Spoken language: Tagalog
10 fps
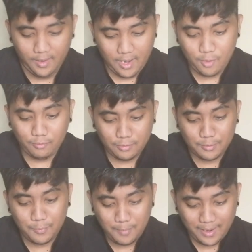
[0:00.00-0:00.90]
Anong
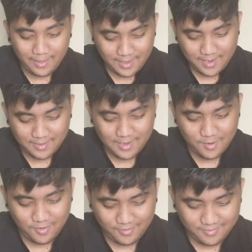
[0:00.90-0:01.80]
gusto mo maging tingin sa
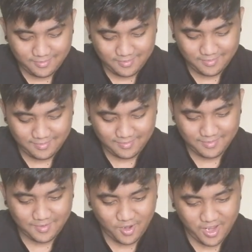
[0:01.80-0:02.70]
iyo?
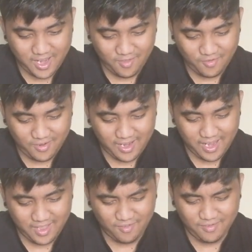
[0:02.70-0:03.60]
O, oh, ayan, o, oh,
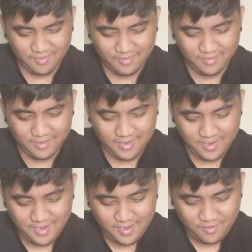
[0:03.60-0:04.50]
ayan, o. Oh.
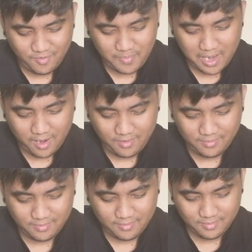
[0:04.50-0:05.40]
Ito pa, o.
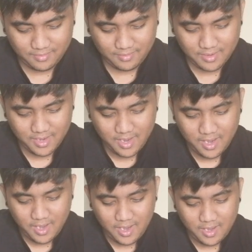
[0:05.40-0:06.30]

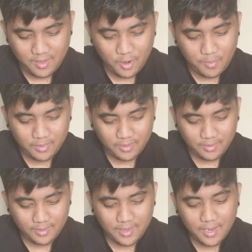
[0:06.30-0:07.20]
Hindi ko naman
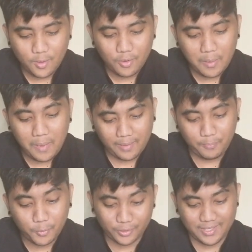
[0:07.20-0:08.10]
hindi ko naman
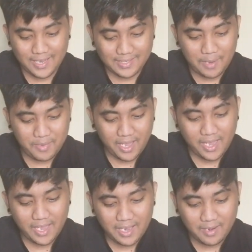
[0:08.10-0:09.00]
po sinasabing
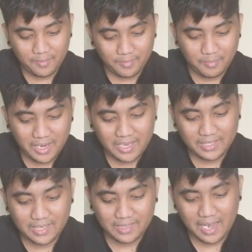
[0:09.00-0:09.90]
kahiyan ng maging
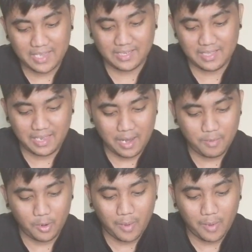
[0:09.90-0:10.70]
isang tricycle driver.